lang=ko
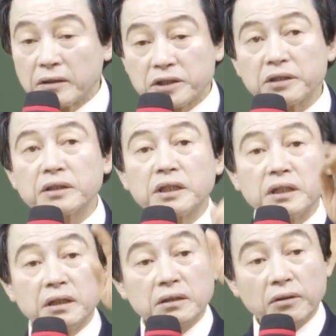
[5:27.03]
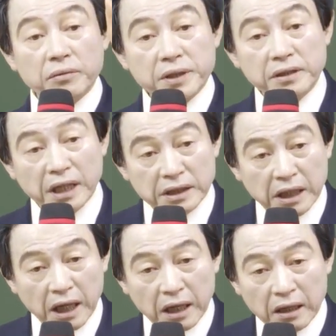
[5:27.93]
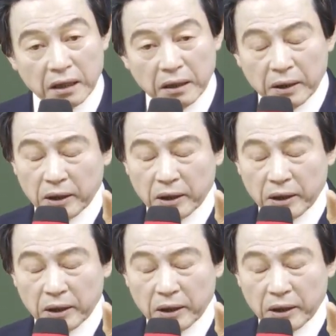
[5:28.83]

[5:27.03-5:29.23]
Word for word: 전기도 없을 때니까